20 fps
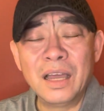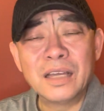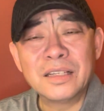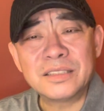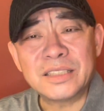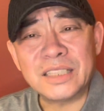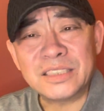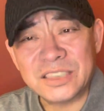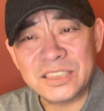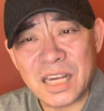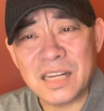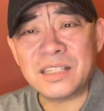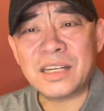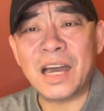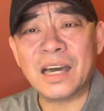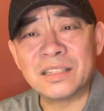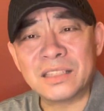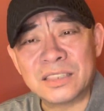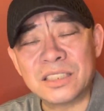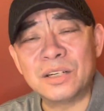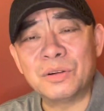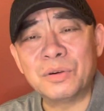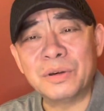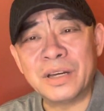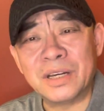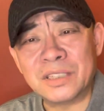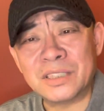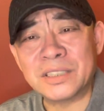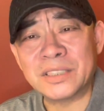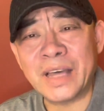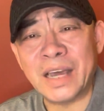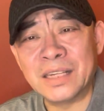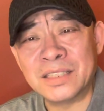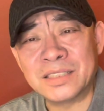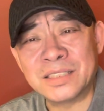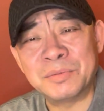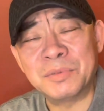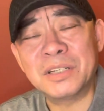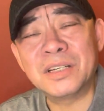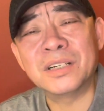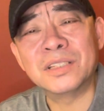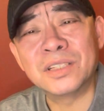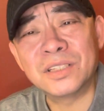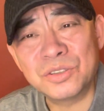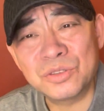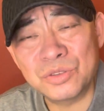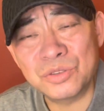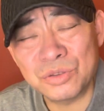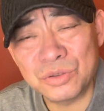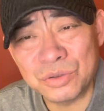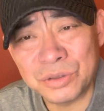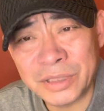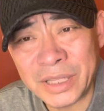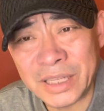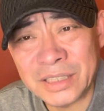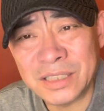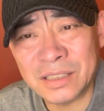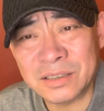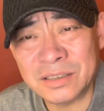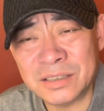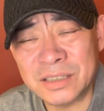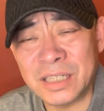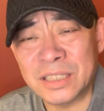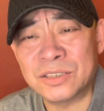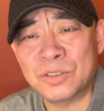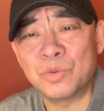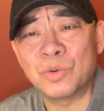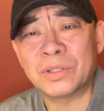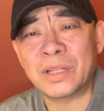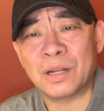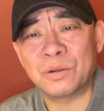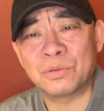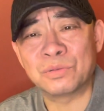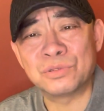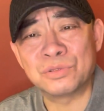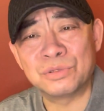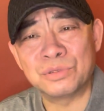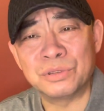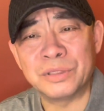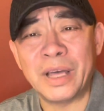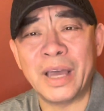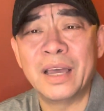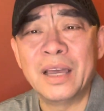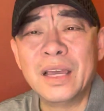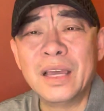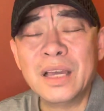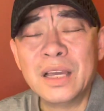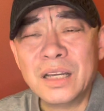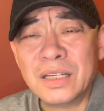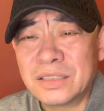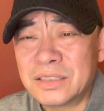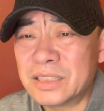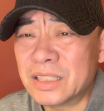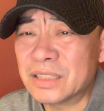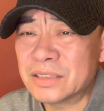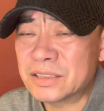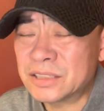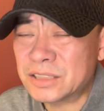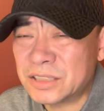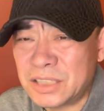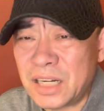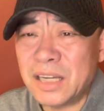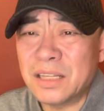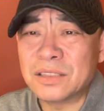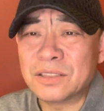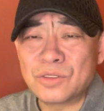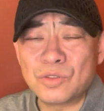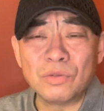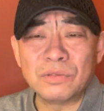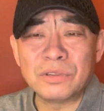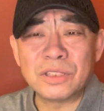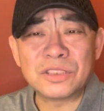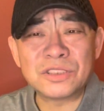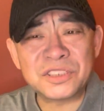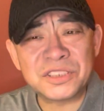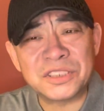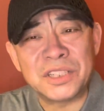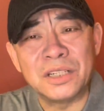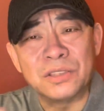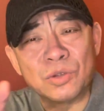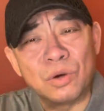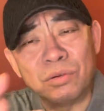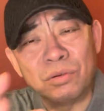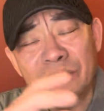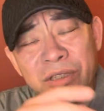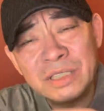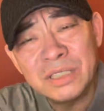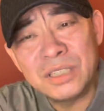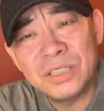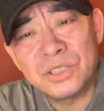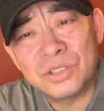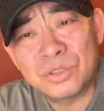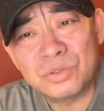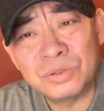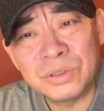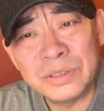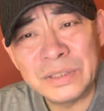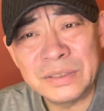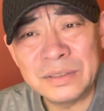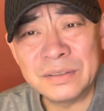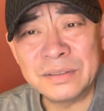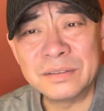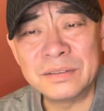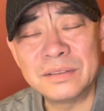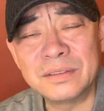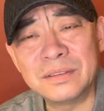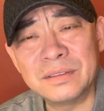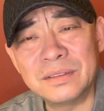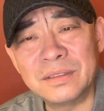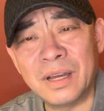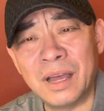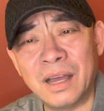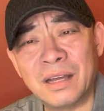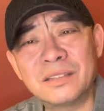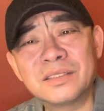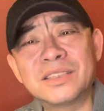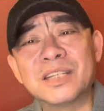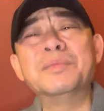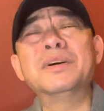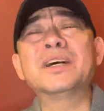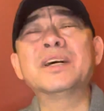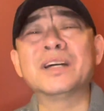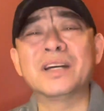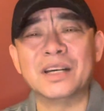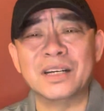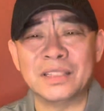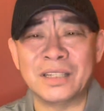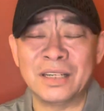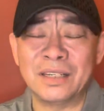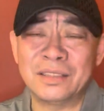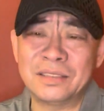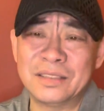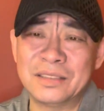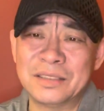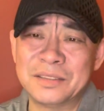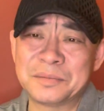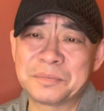在正常的社会和时代里，怎么可能取代像在中国大陆取代这个正宗的正统的艺术呢？啊，怎么可能？